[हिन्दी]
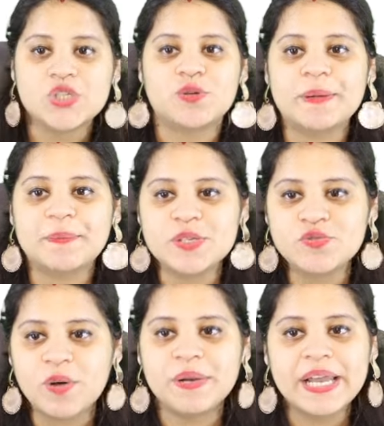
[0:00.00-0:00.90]
सो हमारे पास
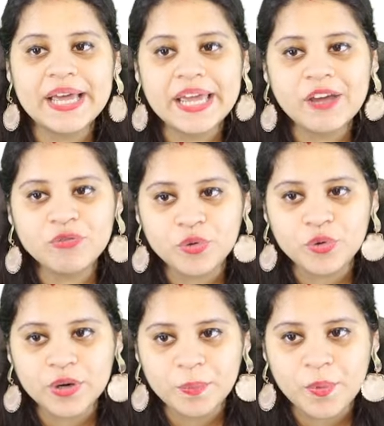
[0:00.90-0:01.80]
फॉर्मूला है
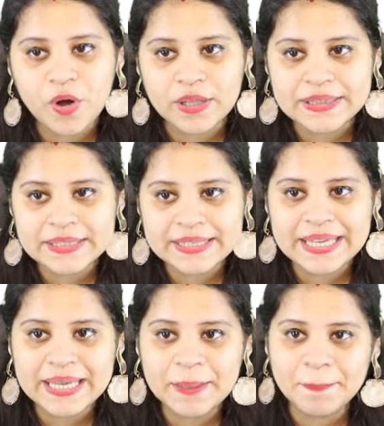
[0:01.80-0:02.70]
फोर अपॉन
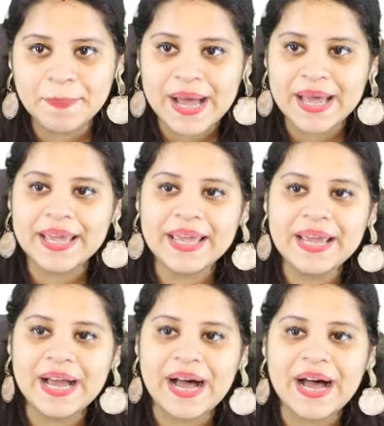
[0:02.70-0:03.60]
थ्री
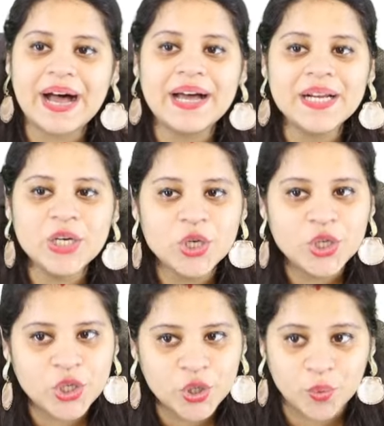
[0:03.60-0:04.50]
पाई आर
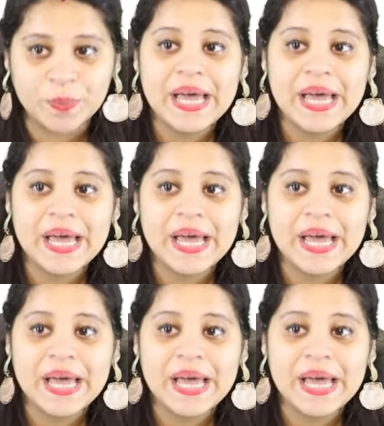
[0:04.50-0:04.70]
क्यू